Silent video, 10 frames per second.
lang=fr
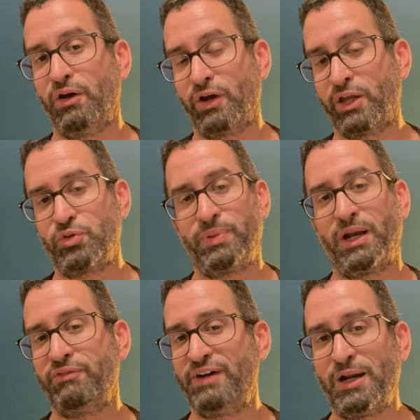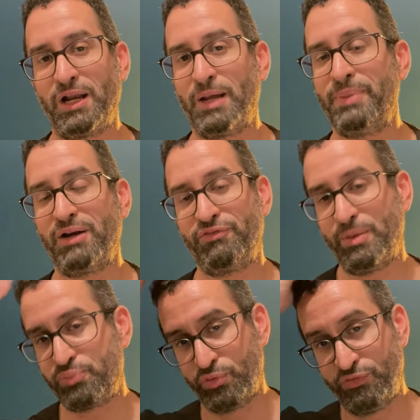récupère la balle, la balle va
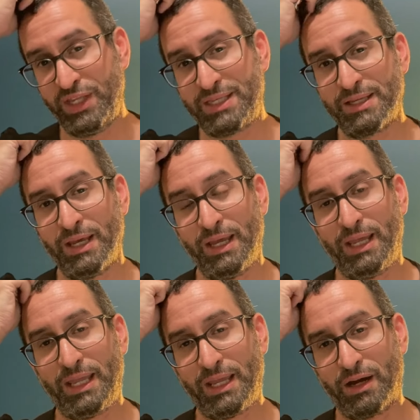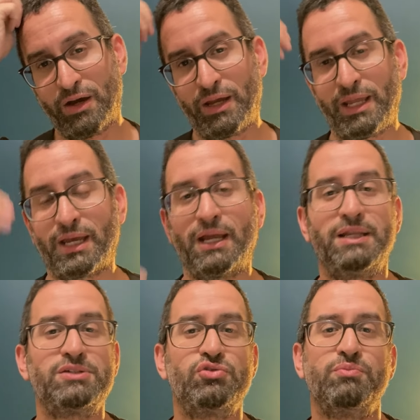plus vite et, et
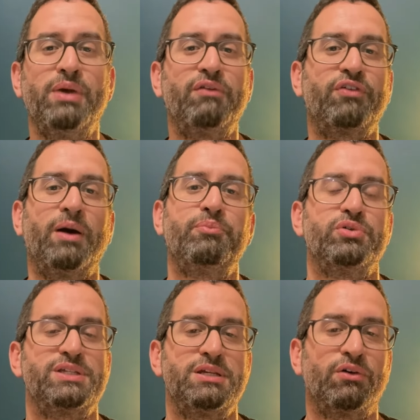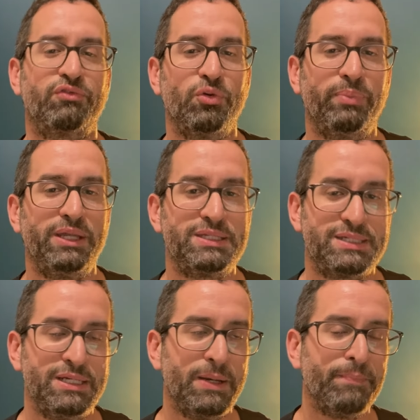réalise une belle frappe aussi enveloppée
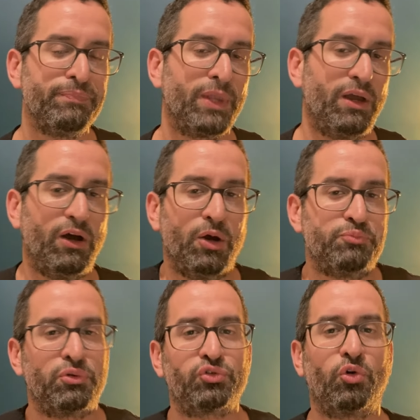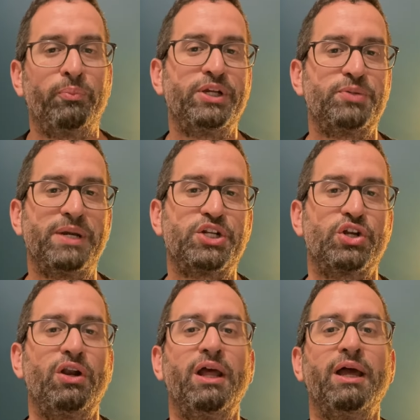ici pour tromper
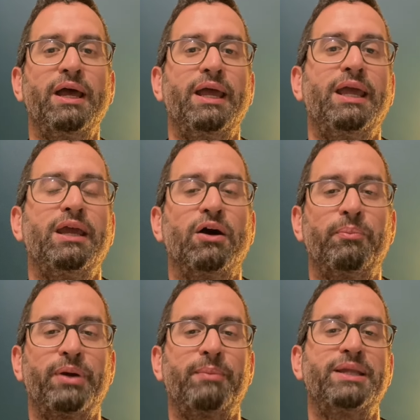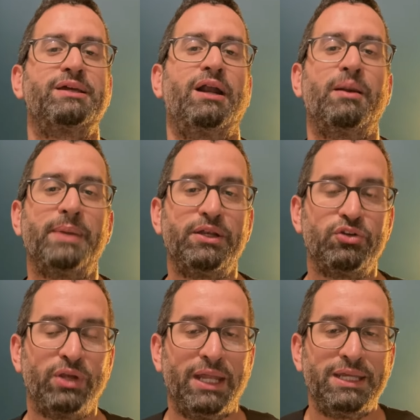Schmeichel et permettre à l'Allemagne
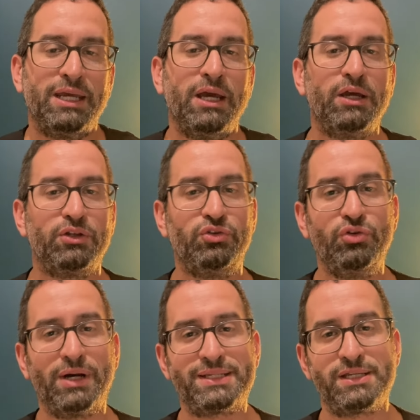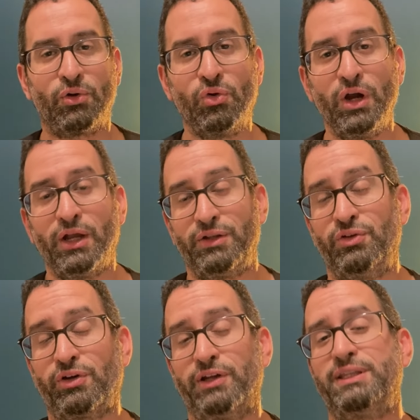de gagner 2 à 0.
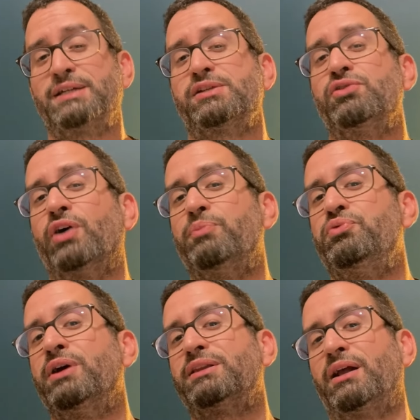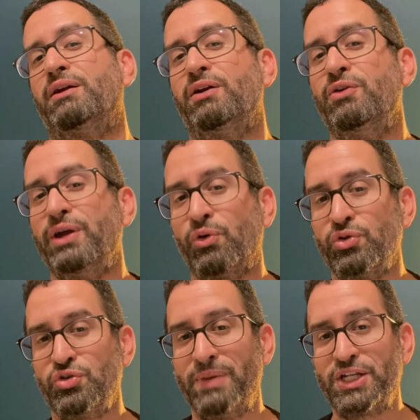Donc Anderson aurait pu être le héros
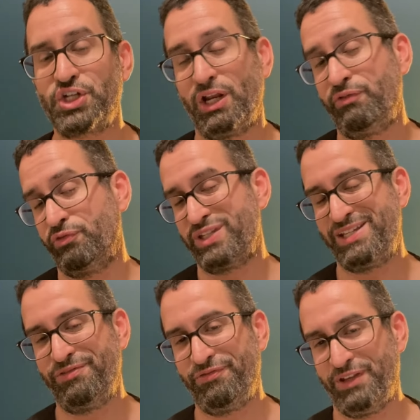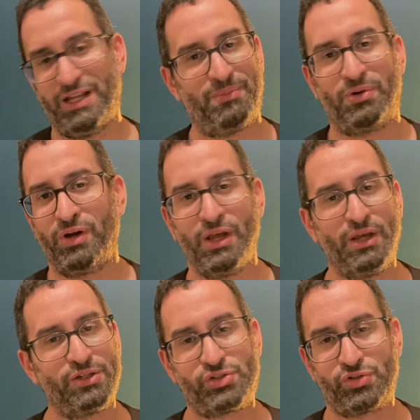du match, il est fautif finalement
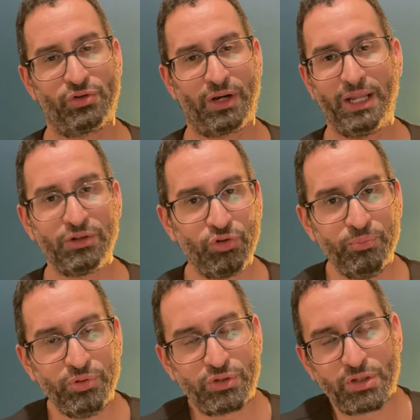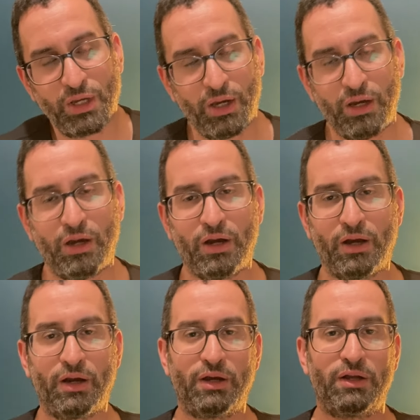sur les deux buts
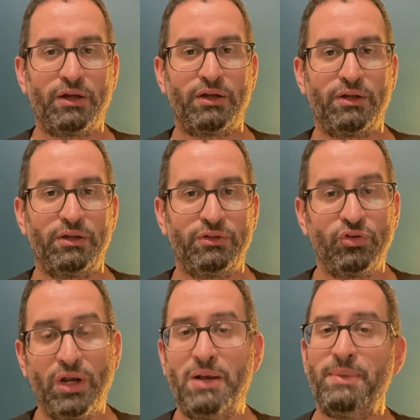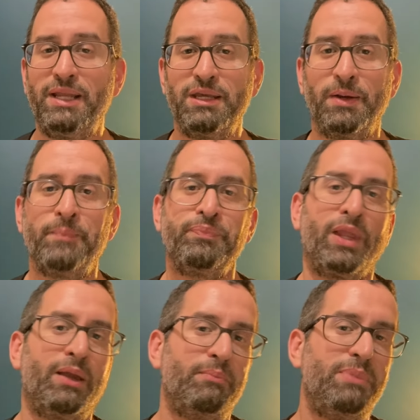de l'Allemagne.
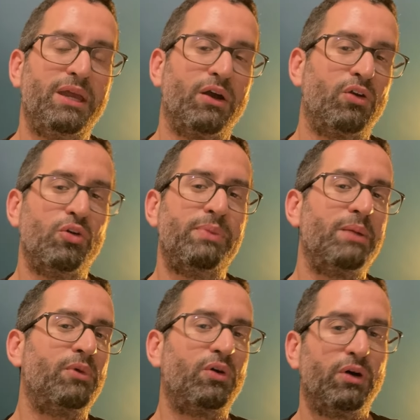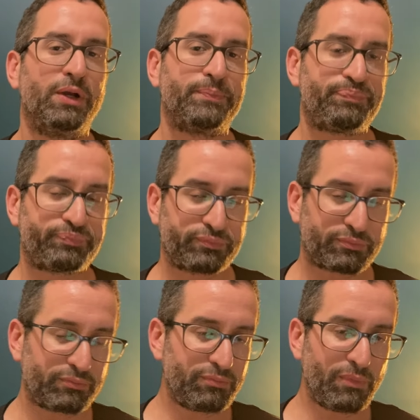Mais euh, globalement,
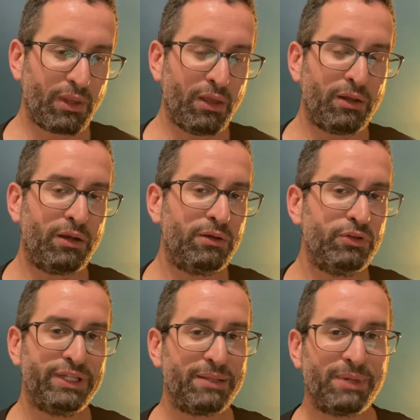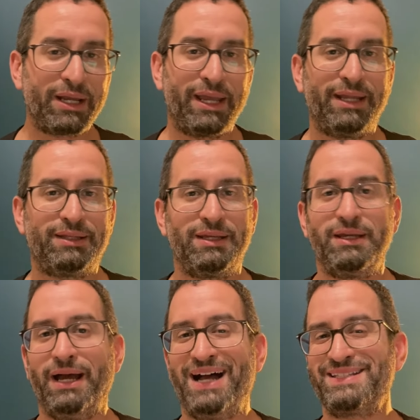le Danemark a
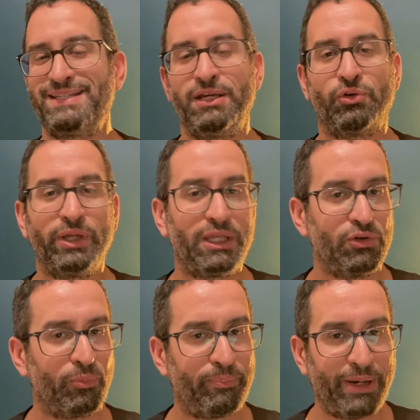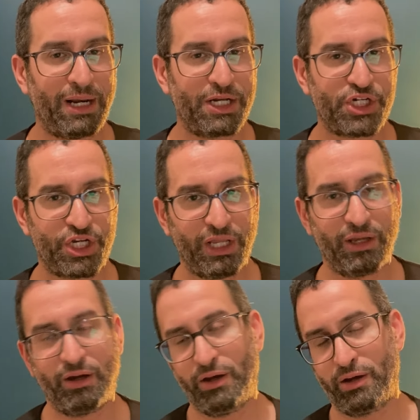été assez héroïque. Ils n'ont pas
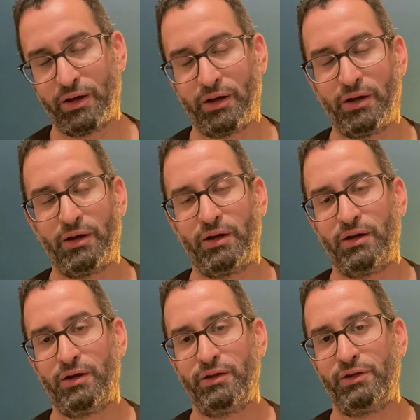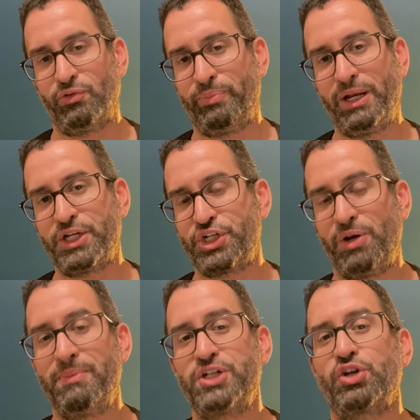lâché, euh, ils n'ont pas lâché
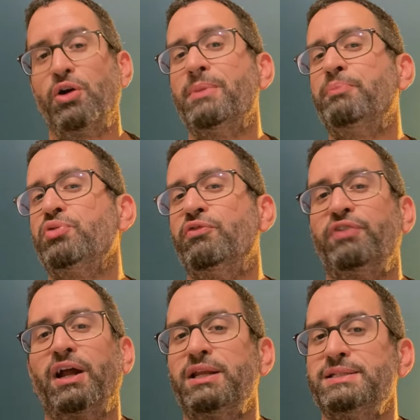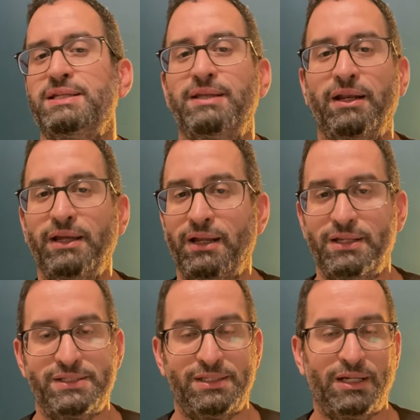le match comme a pu le faire les Italiens.
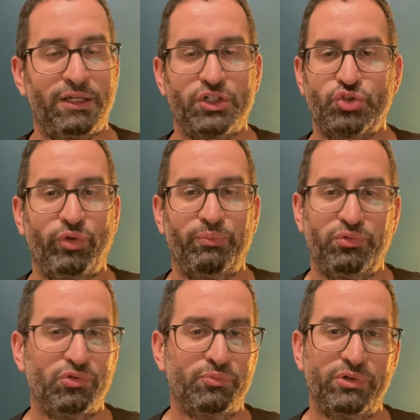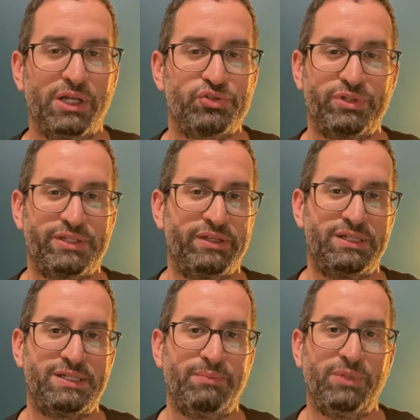Les Italiens jouaient plus au bout de la
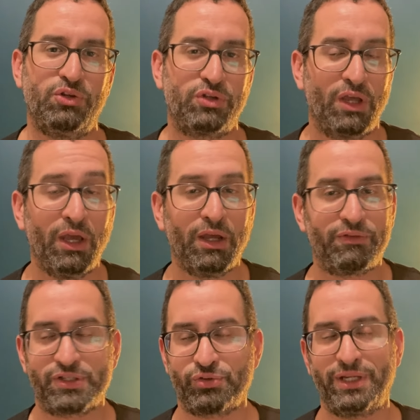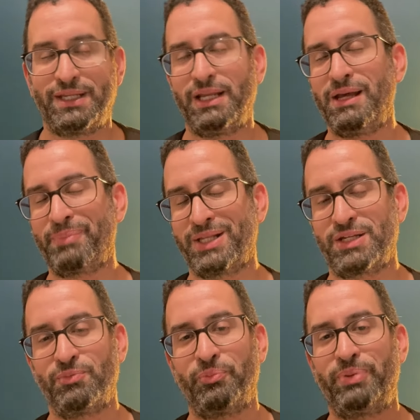70e minute. De toute façon, l'Italie a
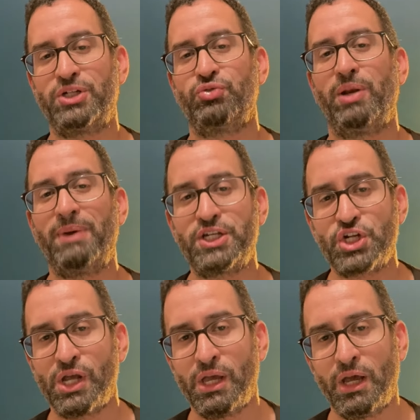pratiquement pas joué le match,